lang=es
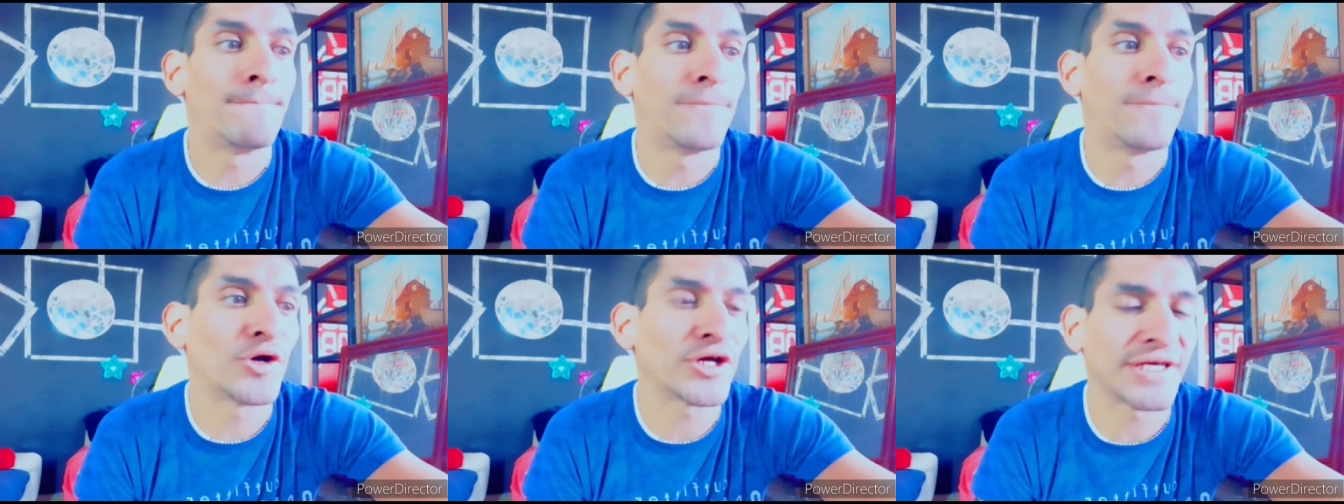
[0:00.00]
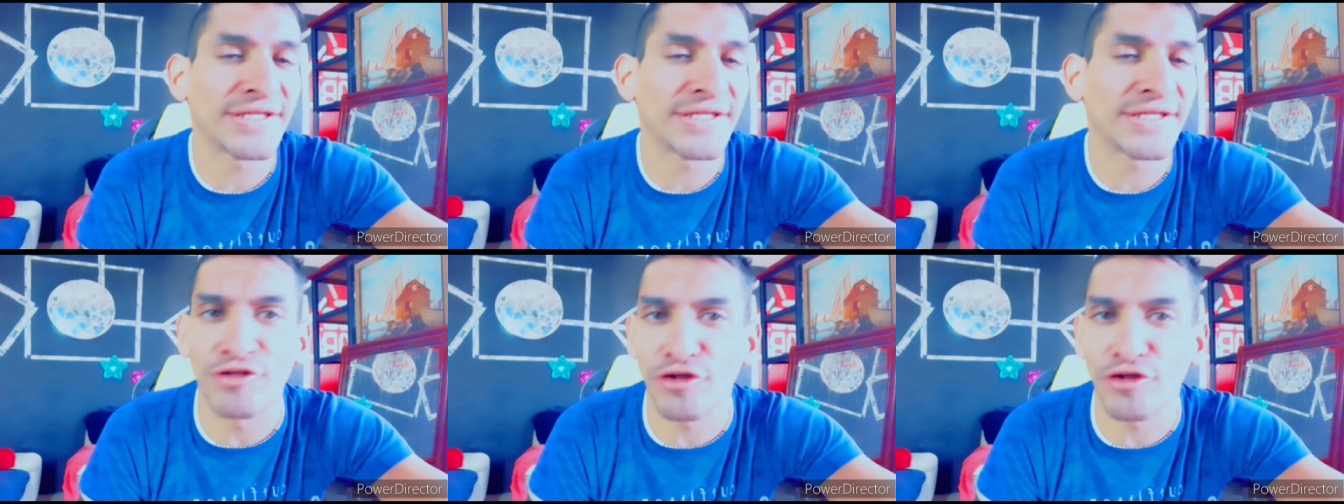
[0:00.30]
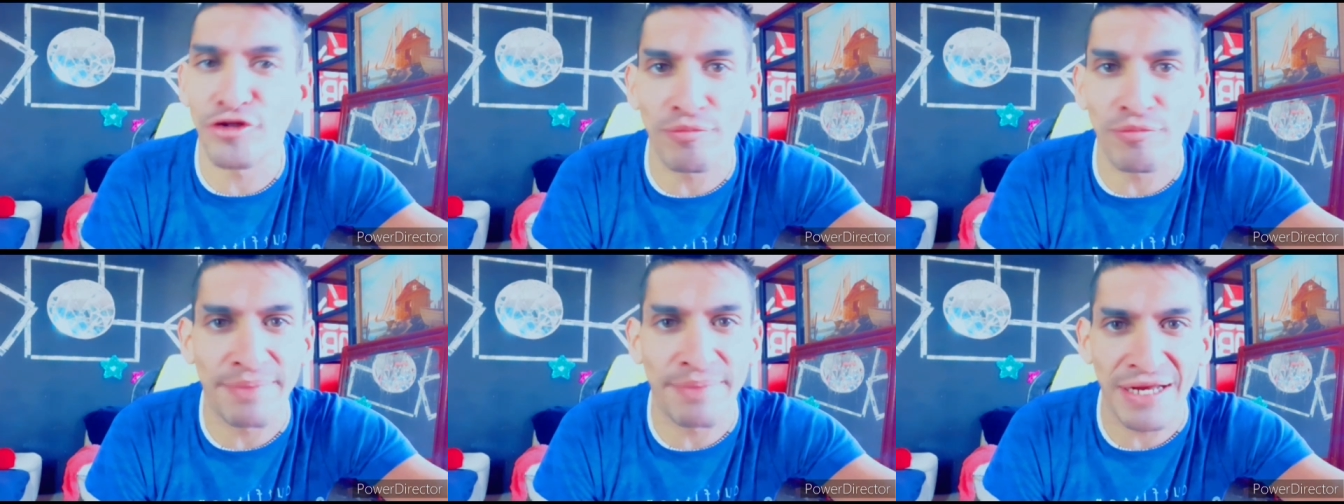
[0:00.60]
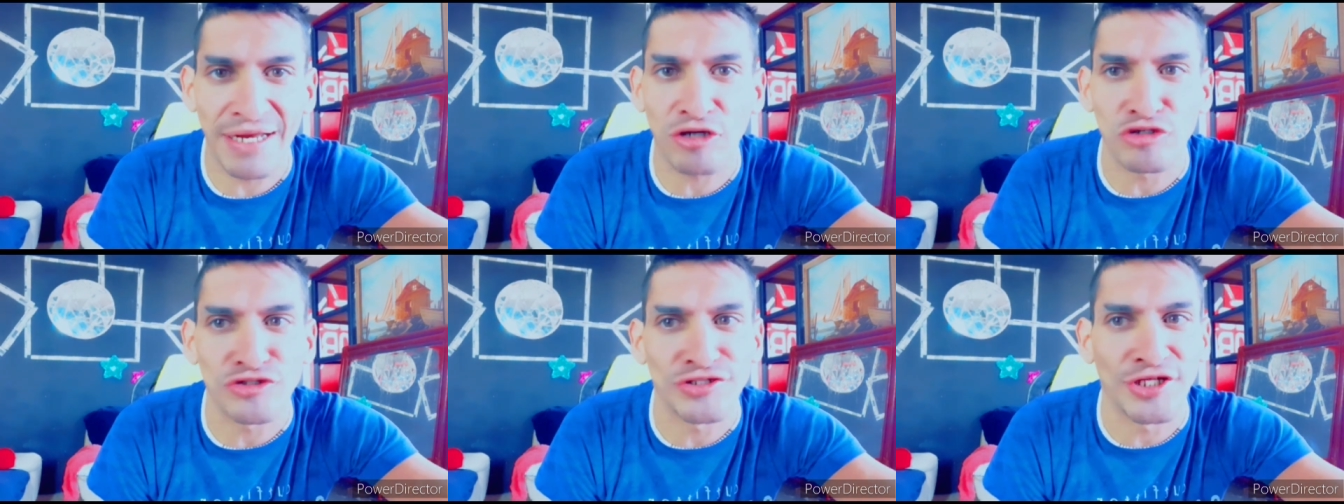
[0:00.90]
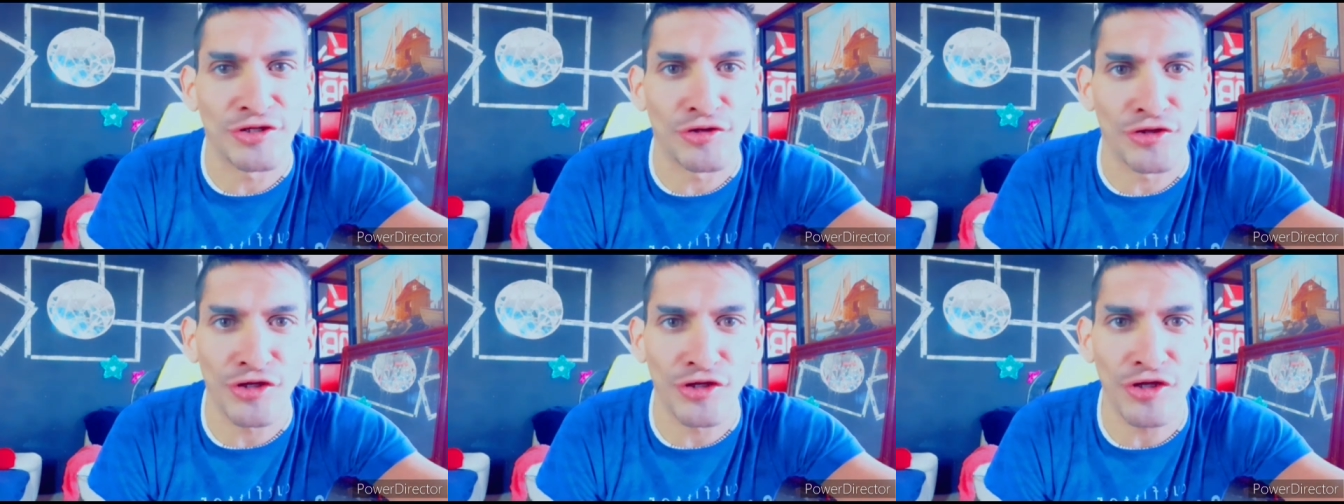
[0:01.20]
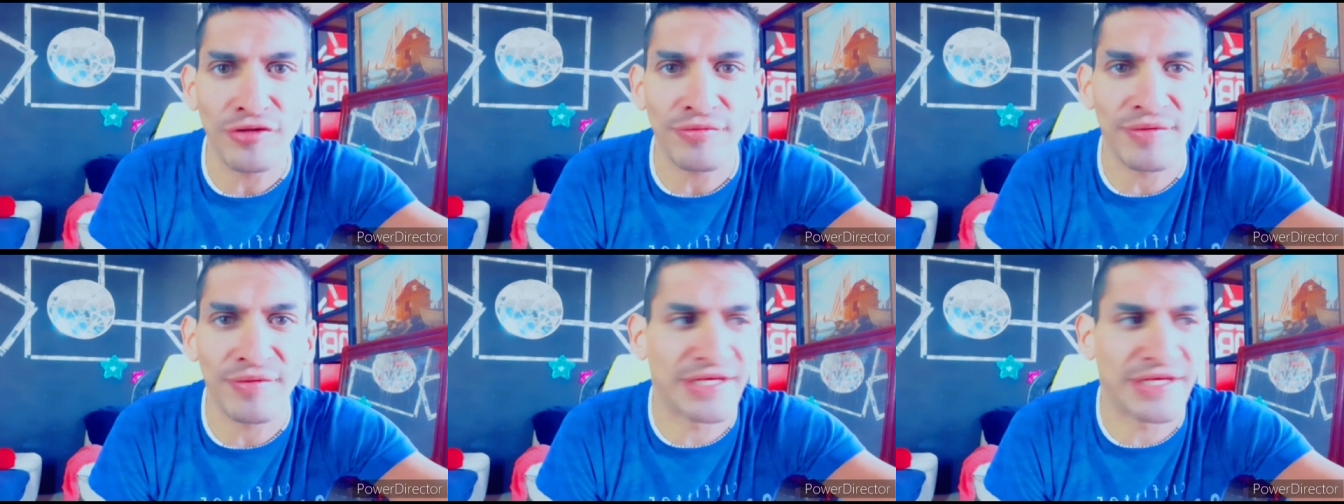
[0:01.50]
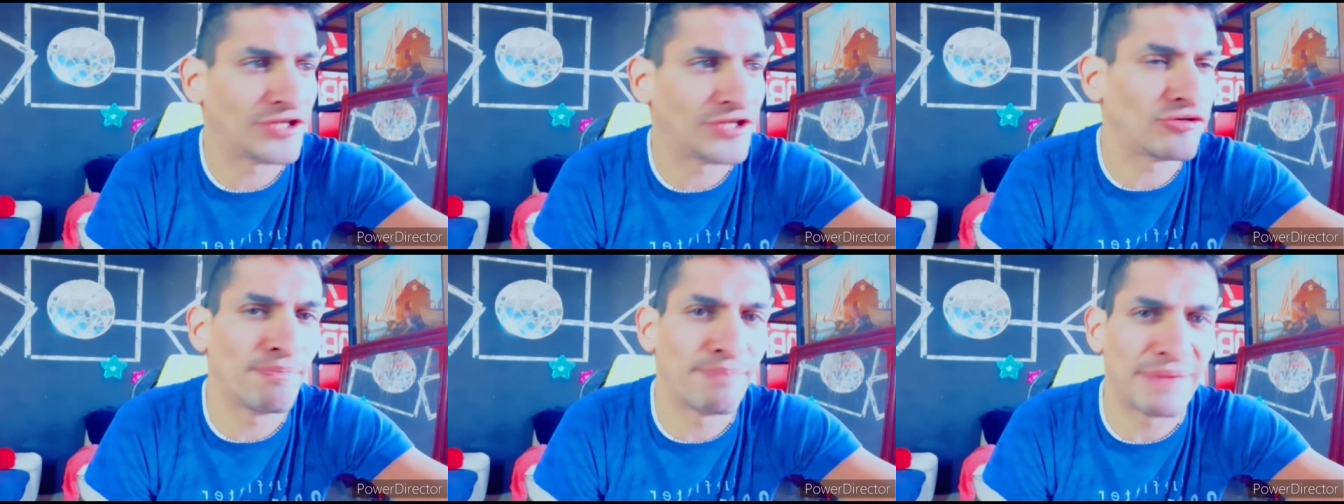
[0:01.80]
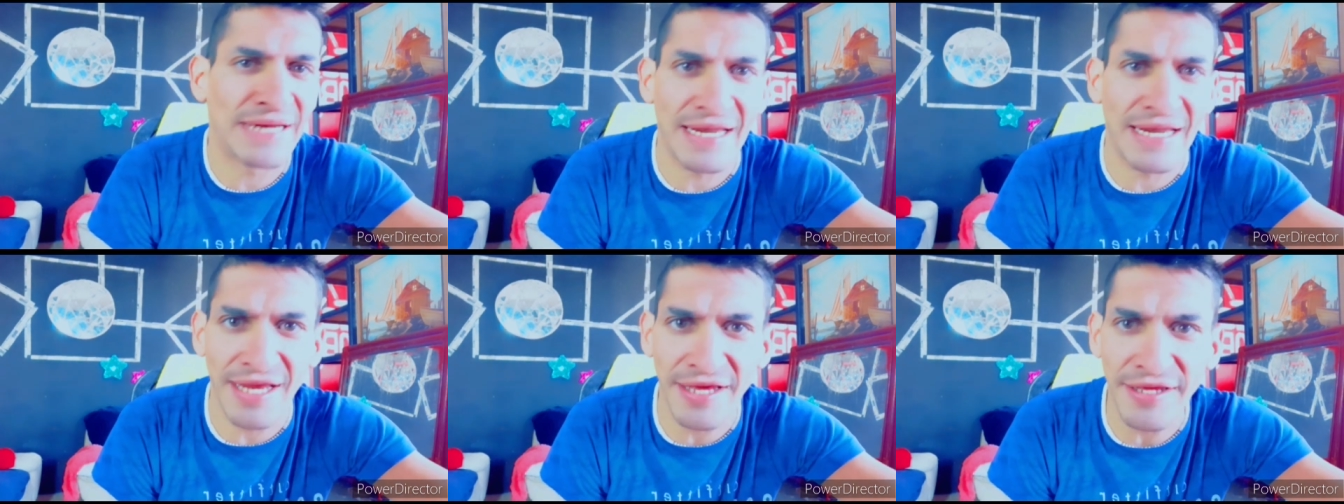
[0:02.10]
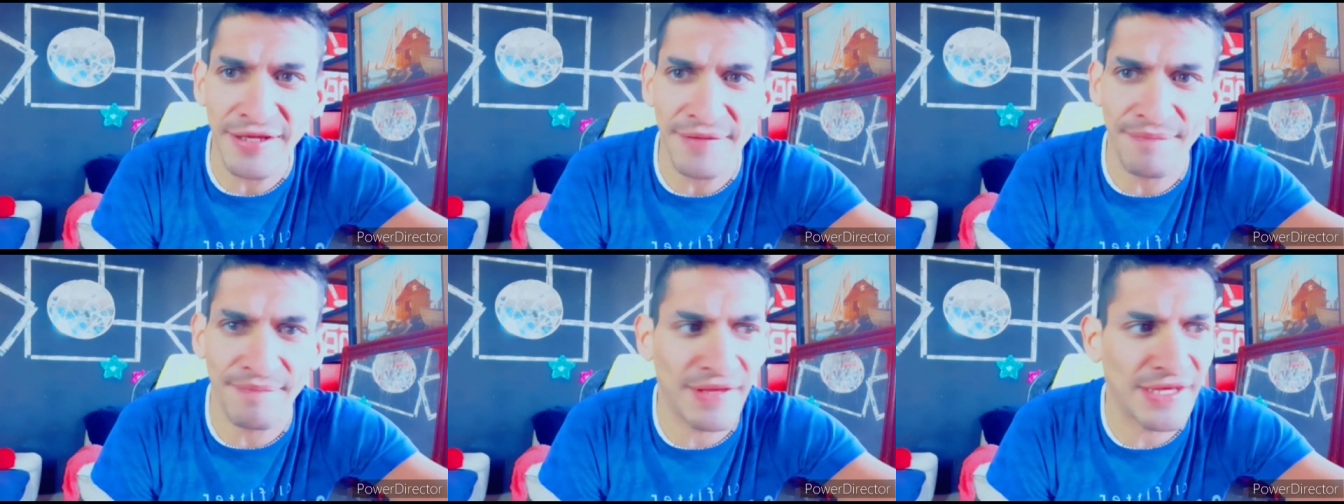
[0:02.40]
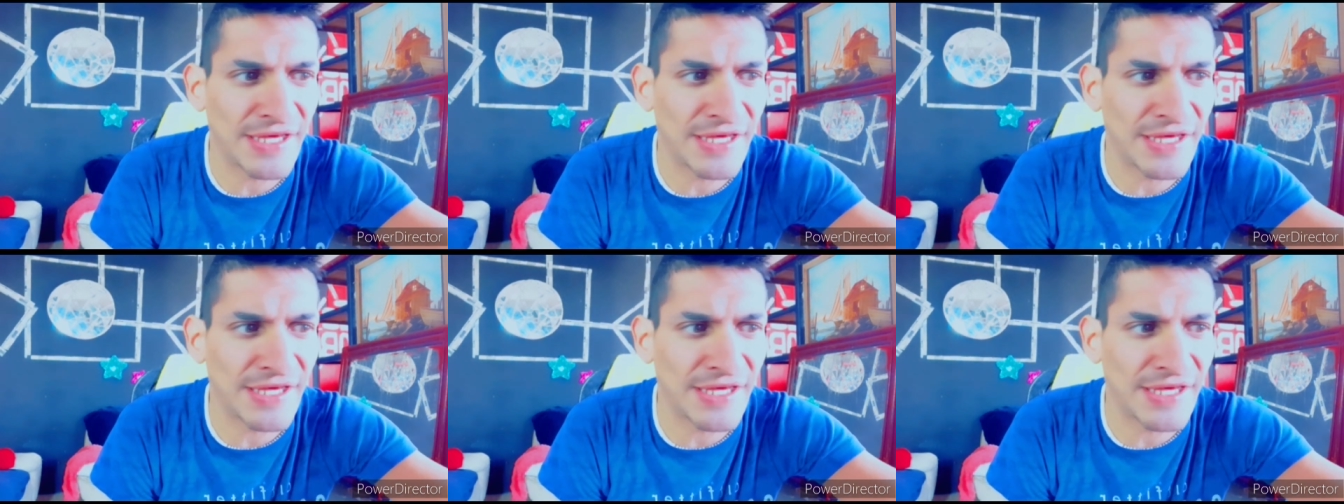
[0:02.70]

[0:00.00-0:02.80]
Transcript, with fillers: porque si no romper la constitución y es romper la ley